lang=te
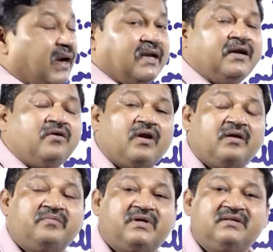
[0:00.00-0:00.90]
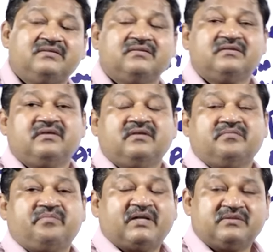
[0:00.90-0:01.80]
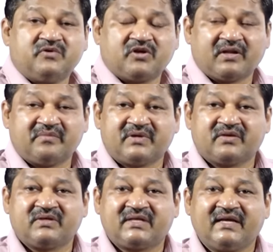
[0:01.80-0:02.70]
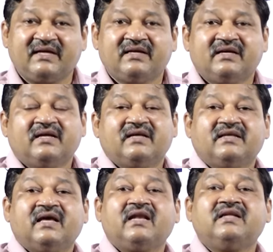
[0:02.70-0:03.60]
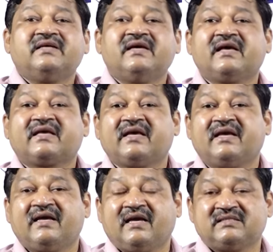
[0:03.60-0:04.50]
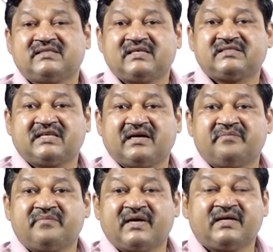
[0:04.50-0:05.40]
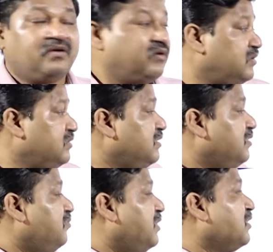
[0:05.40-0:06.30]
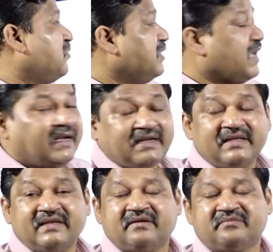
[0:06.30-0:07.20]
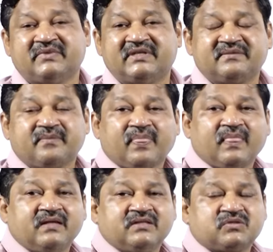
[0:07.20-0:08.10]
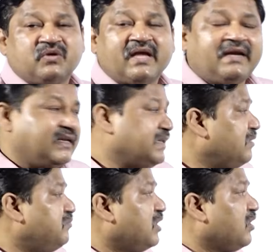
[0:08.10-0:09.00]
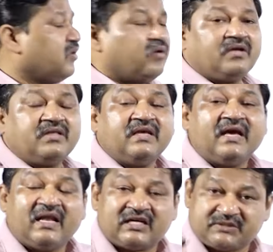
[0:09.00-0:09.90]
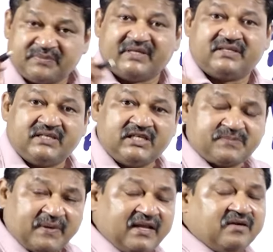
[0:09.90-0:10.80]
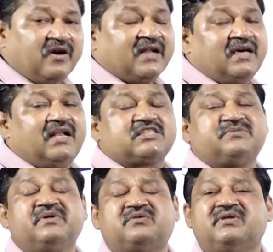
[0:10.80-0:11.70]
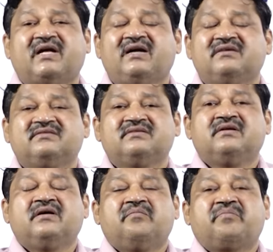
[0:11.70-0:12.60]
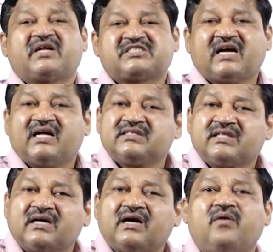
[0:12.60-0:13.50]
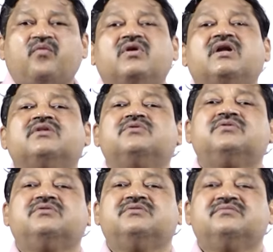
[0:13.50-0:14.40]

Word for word: పన్నెండో నంబర్ పదమూడో నంబర్ ఉంటే ఎల్ఏకేఎస్హెచ్ఎంఐలో మనకు ఎయిటీన్ నంబర్ సో ఎయిటీన్ నంబర్లో ఏ లక్ష్మి ఈ స్పెల్లింగ్ వాడు ఏ లక్ష్మి కూడా ప్రశాంతంగా ఉండదు